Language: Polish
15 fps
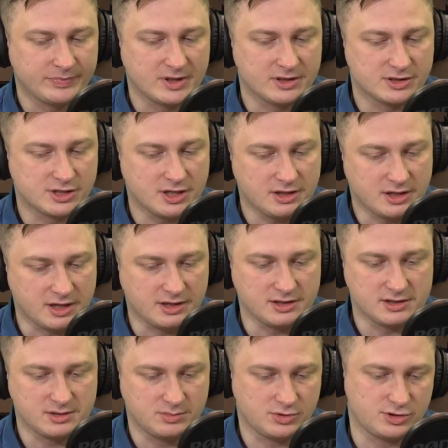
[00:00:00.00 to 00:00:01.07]
że nie
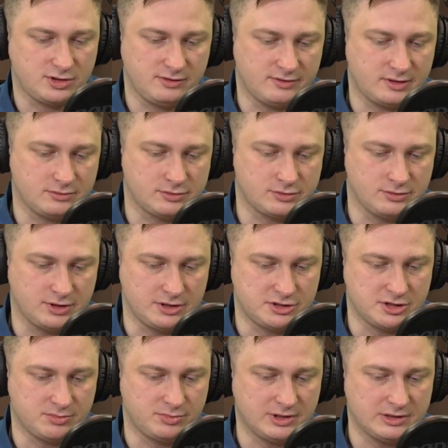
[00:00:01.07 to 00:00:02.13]
jest możliwe
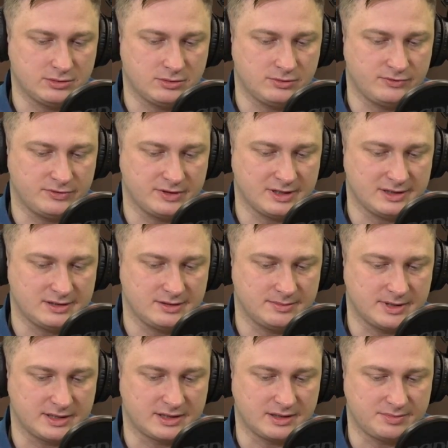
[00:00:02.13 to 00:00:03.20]
usunięcie błędów na tym
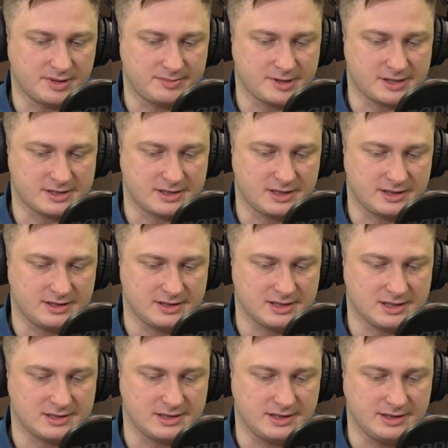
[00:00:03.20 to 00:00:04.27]
etapie prac
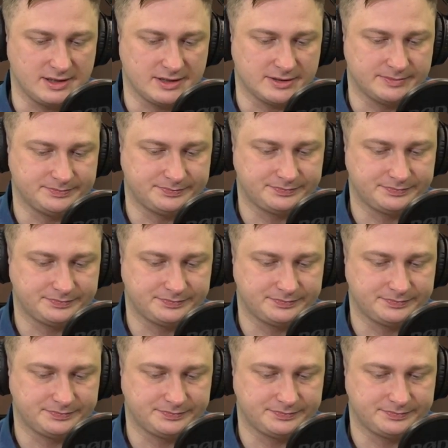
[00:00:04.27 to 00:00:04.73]
legislacyjnych.